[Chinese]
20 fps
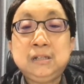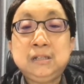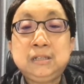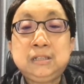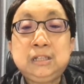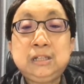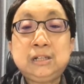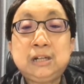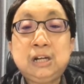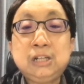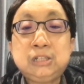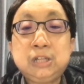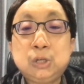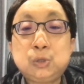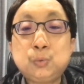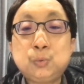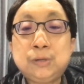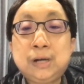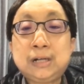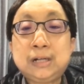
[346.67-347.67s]
进而写
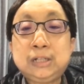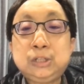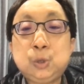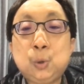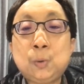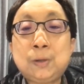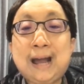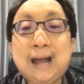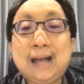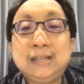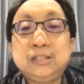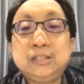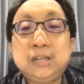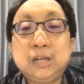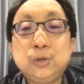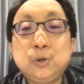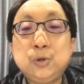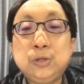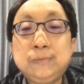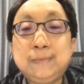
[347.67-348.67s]
出让人有感且
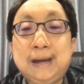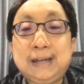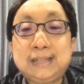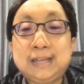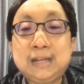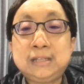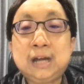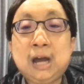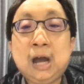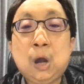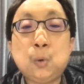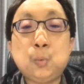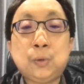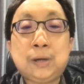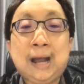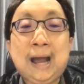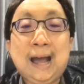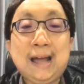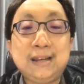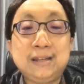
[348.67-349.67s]
愿意买单的好文
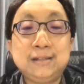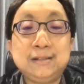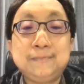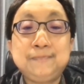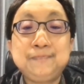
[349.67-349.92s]
案了。